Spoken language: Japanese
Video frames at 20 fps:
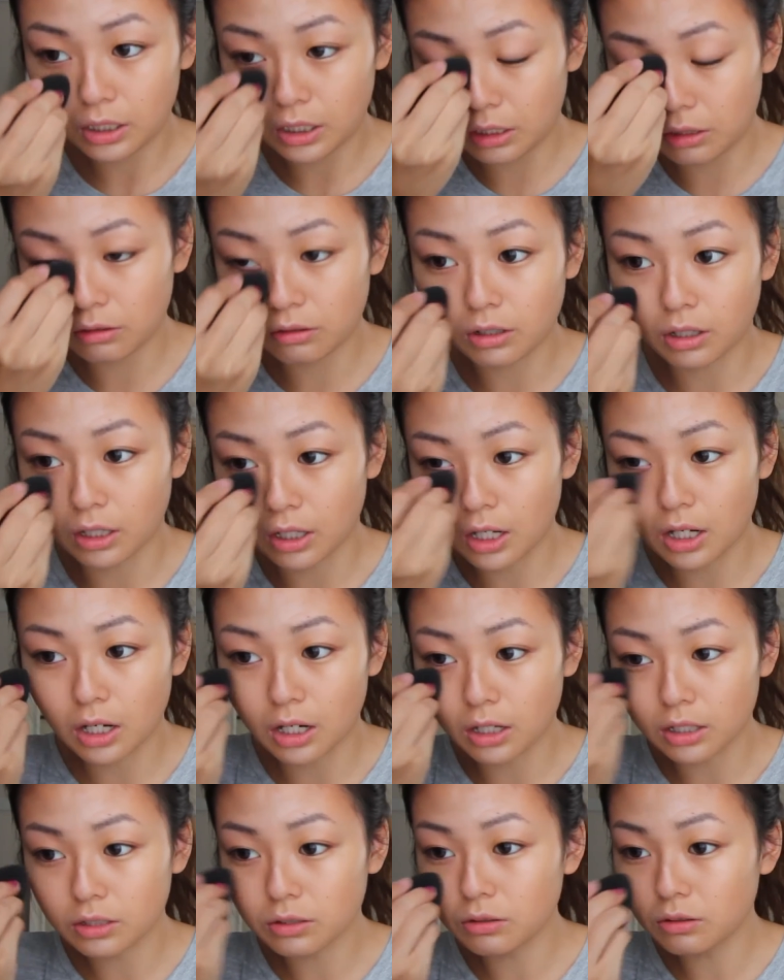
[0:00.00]
いるか
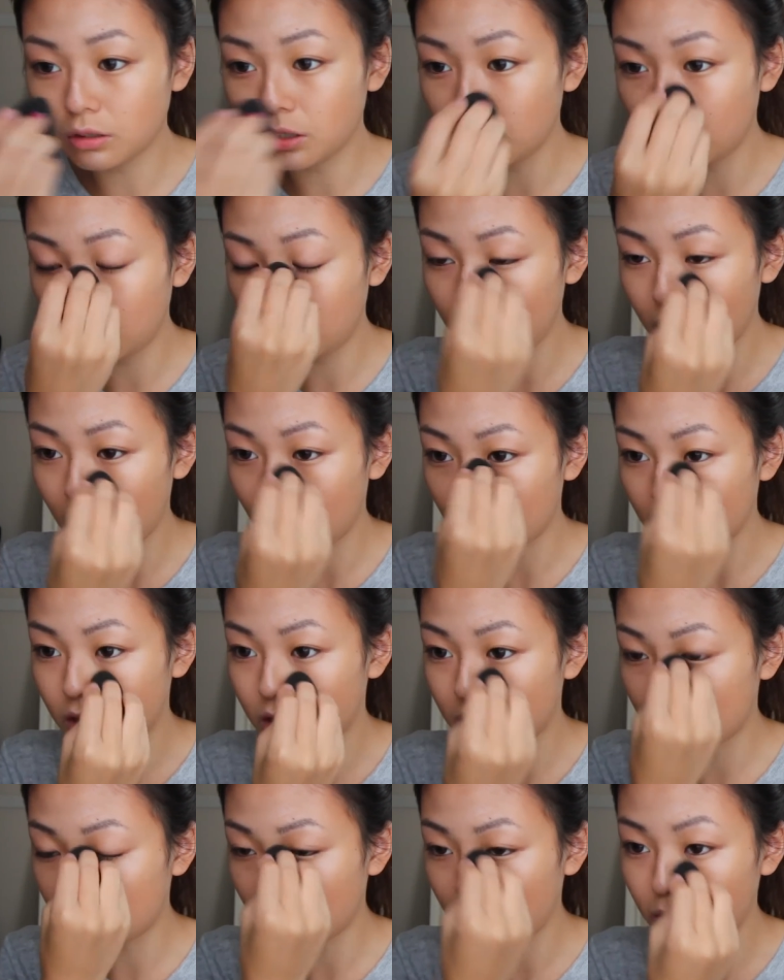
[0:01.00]
らそんなにね
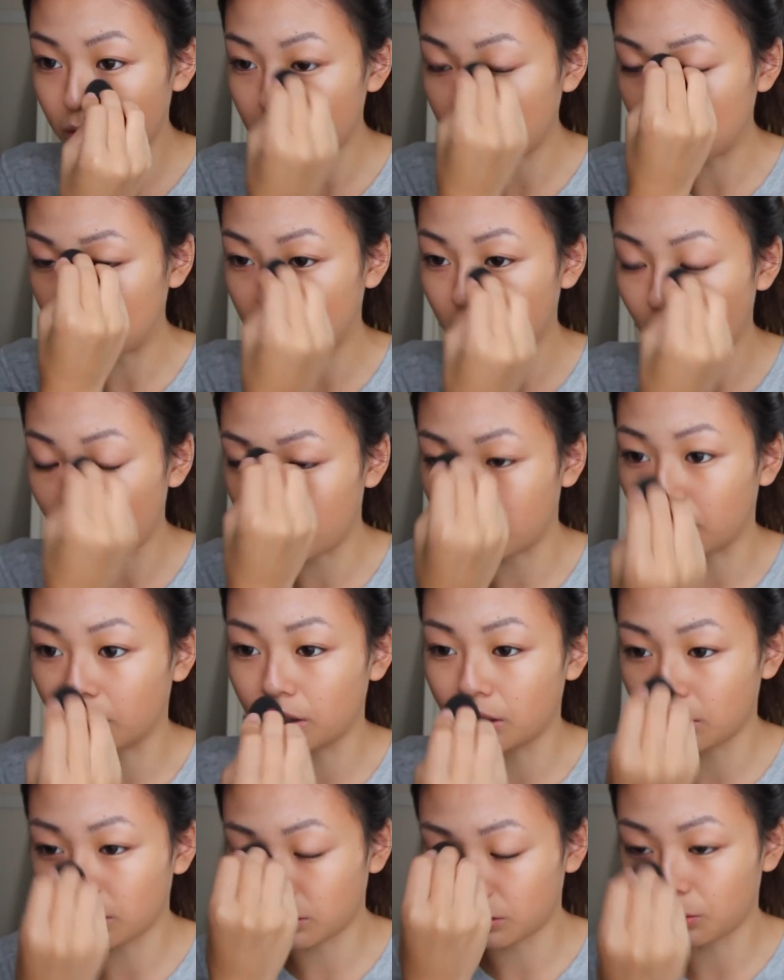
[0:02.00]
知ってる人いないのか
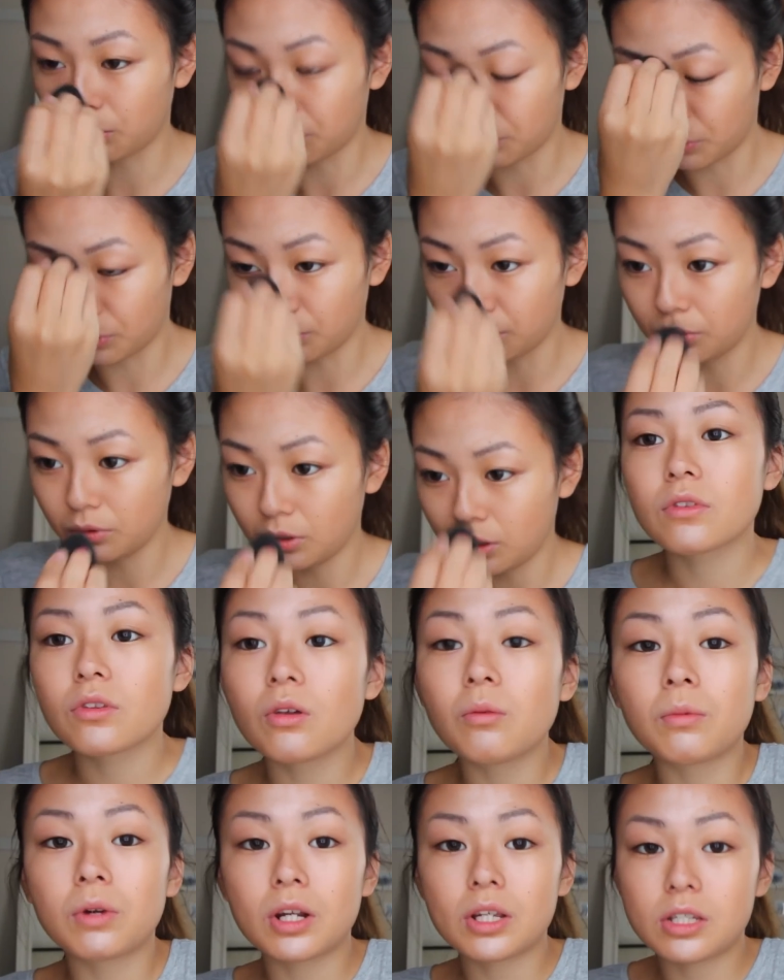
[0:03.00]
なって思う
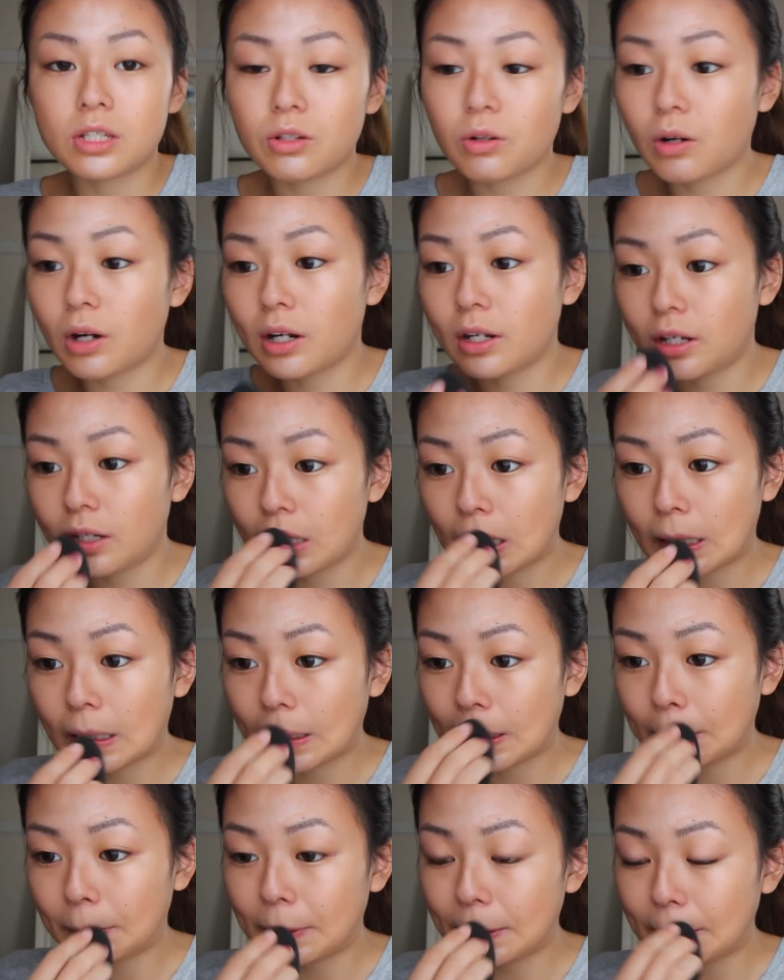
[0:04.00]
友達とかに
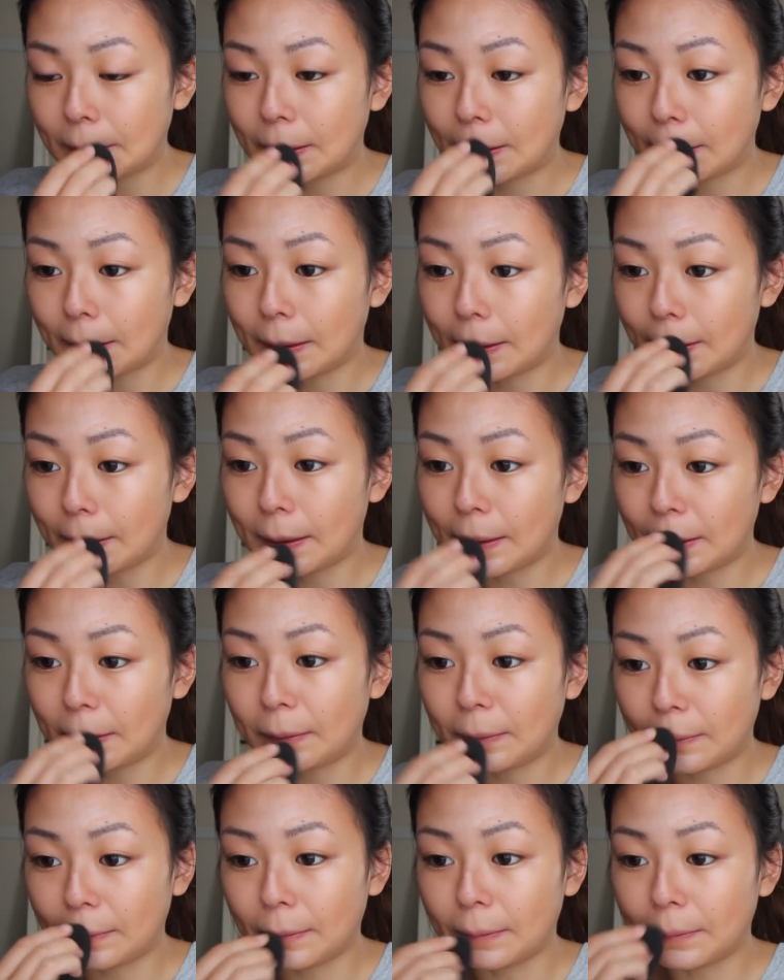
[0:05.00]
逆さまつげなんだって
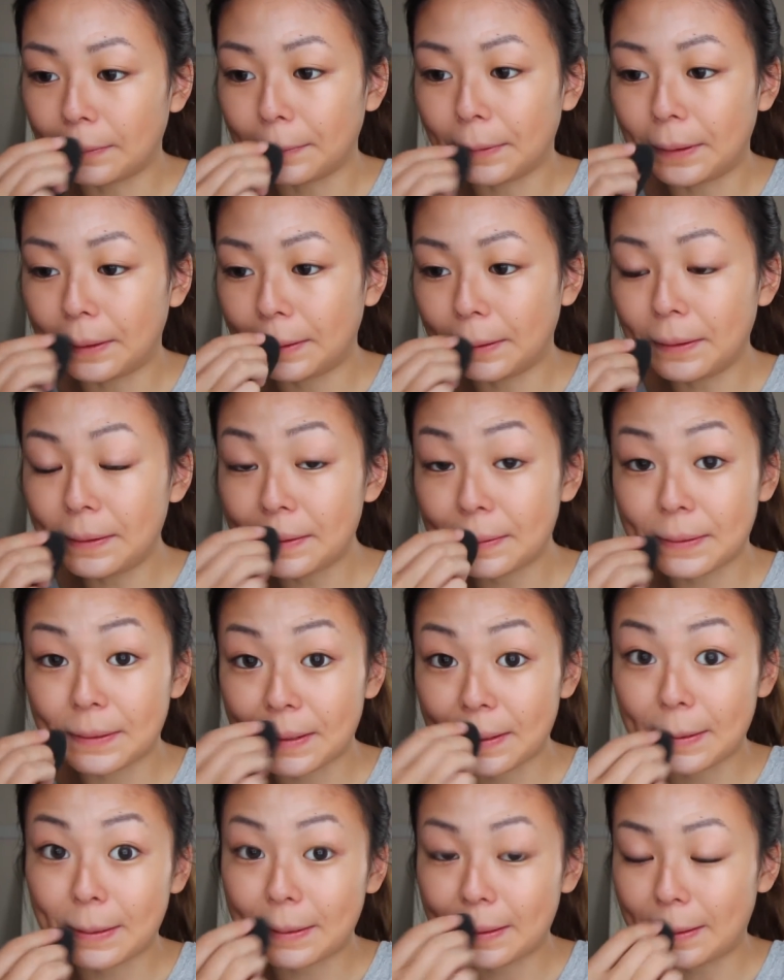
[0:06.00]
言うと「え何そ
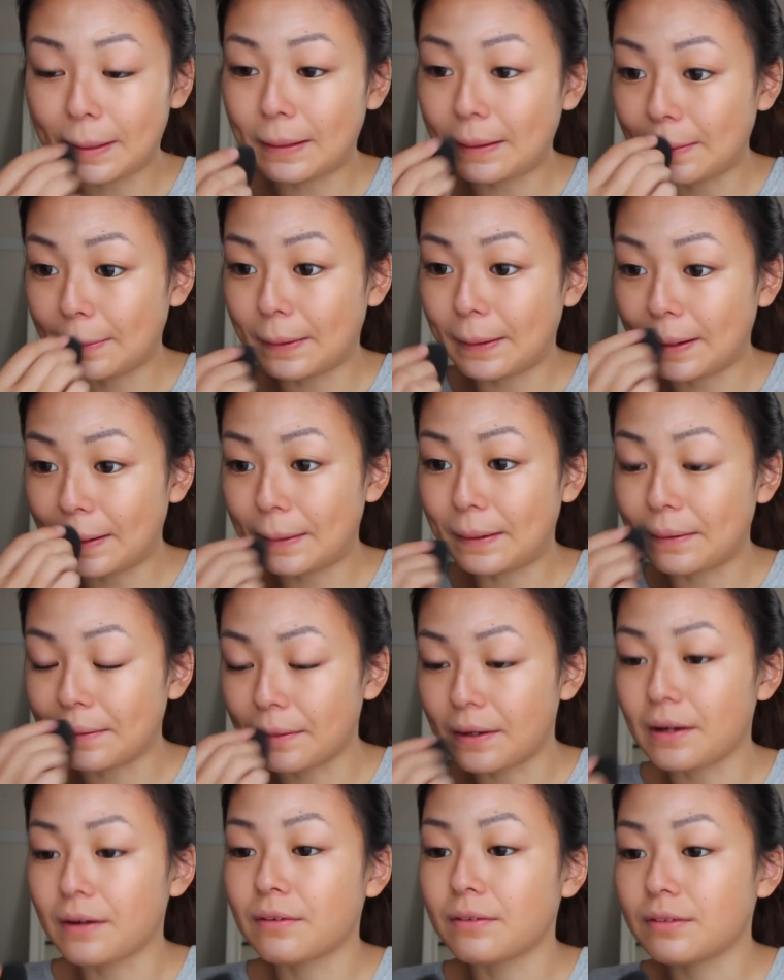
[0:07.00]
れ?」って言われる
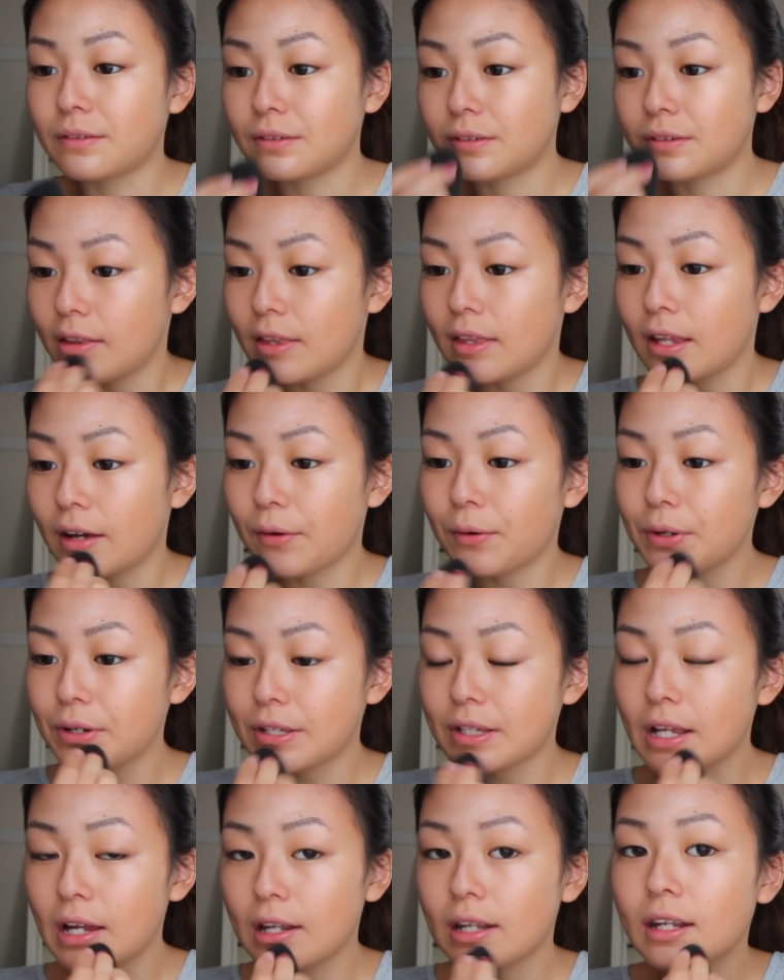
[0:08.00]
んだよ直
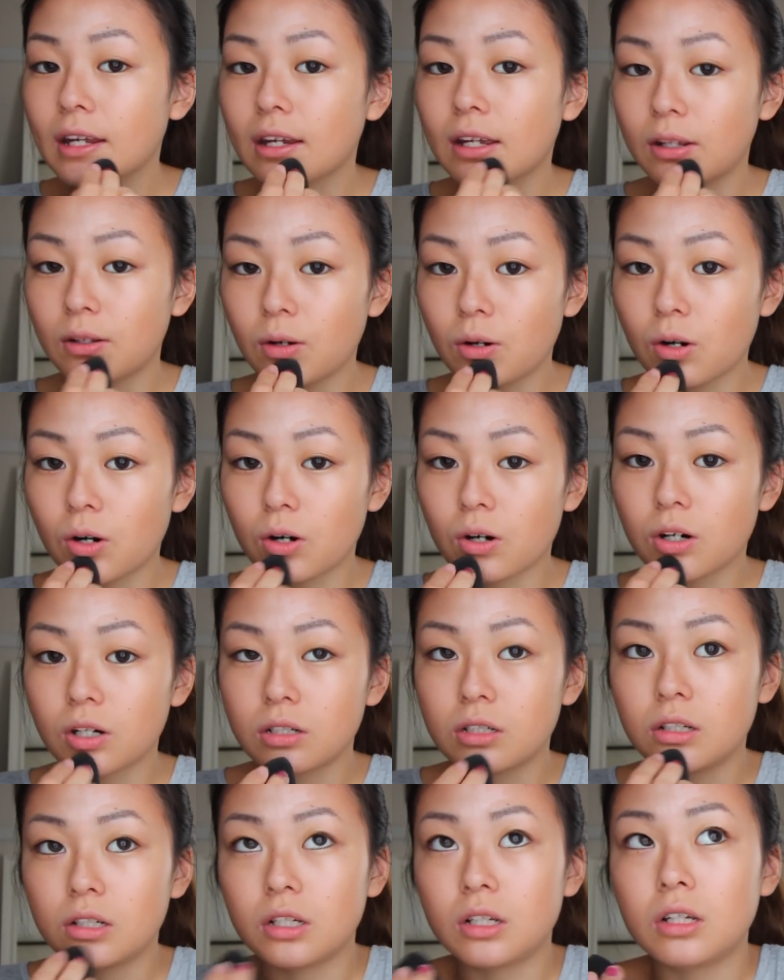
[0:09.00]
したいんだけど
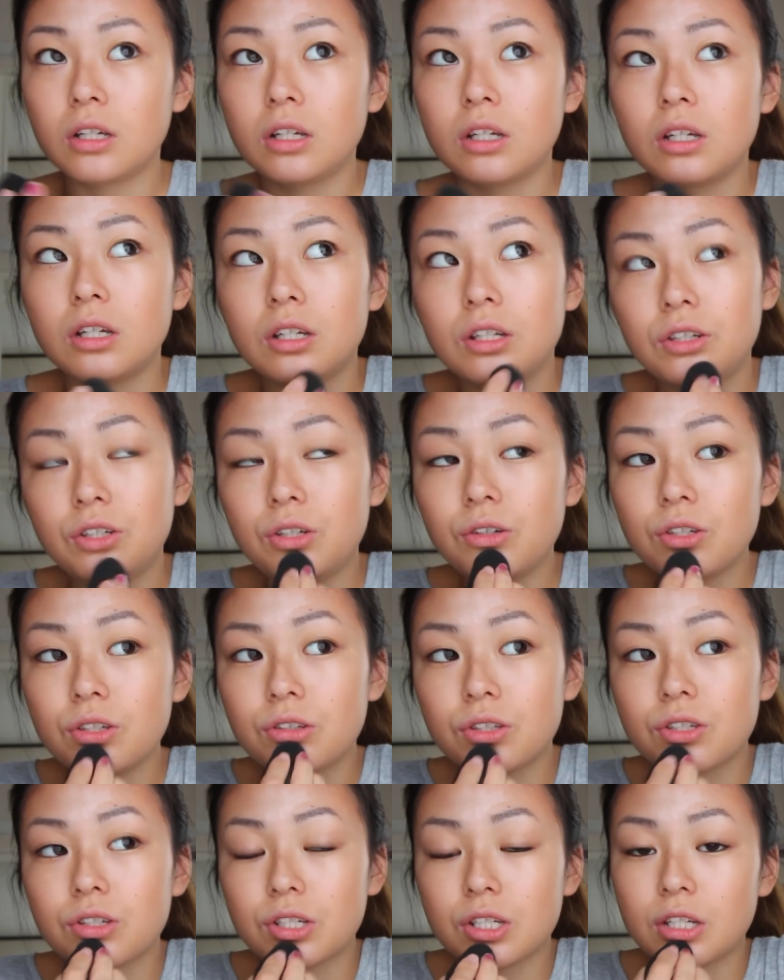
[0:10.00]
手
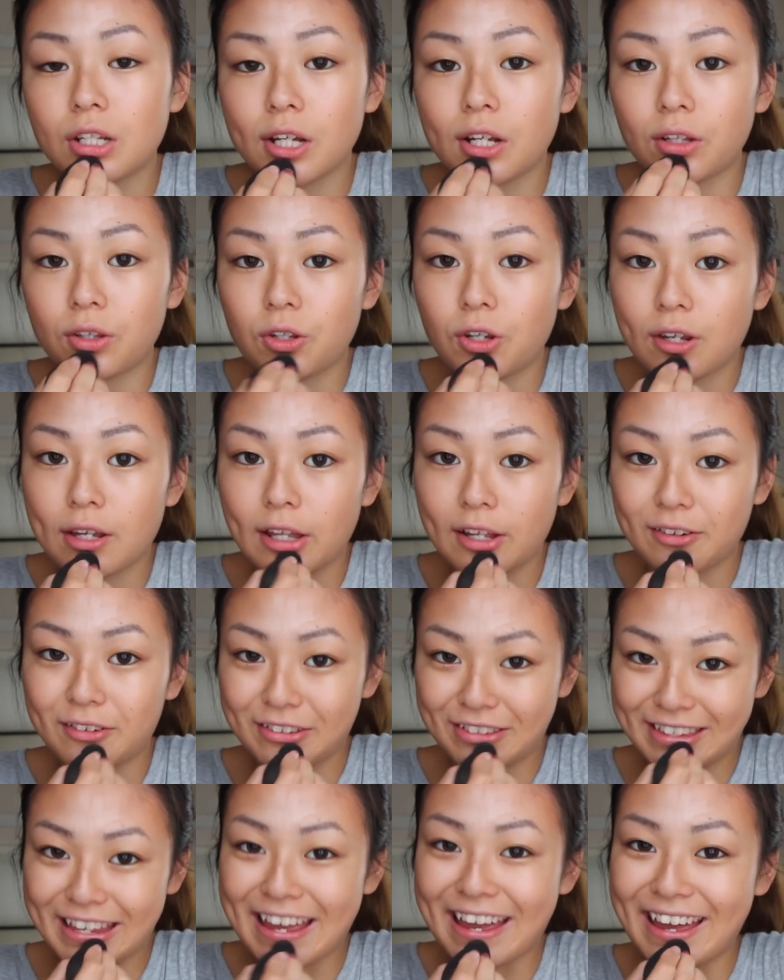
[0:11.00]
術しないといけな
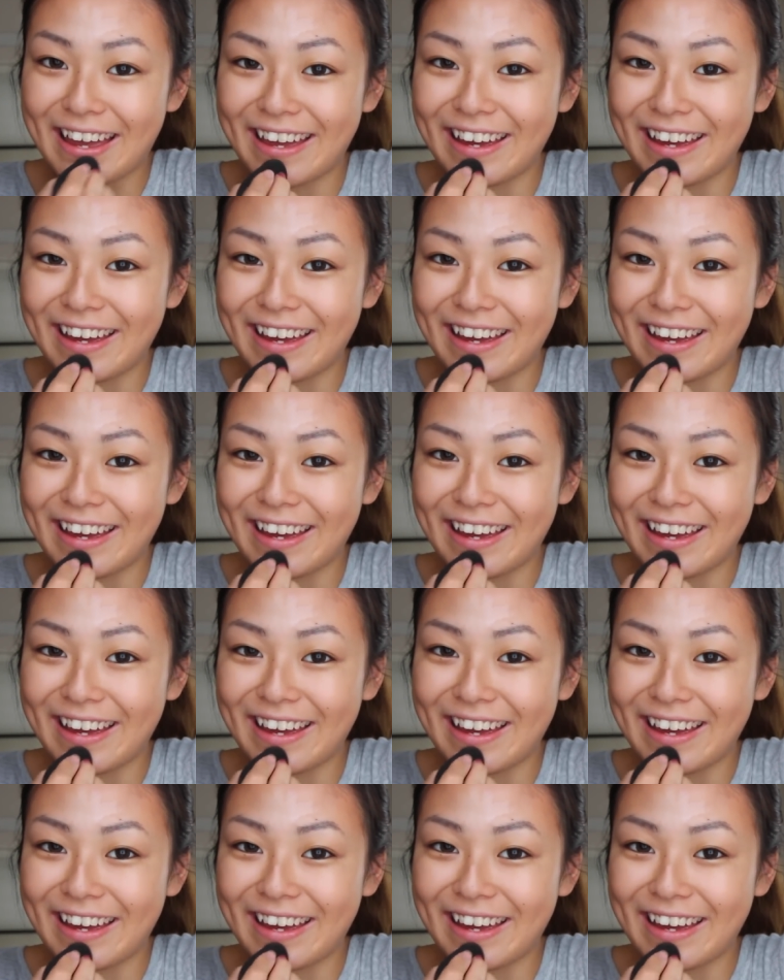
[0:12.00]
くて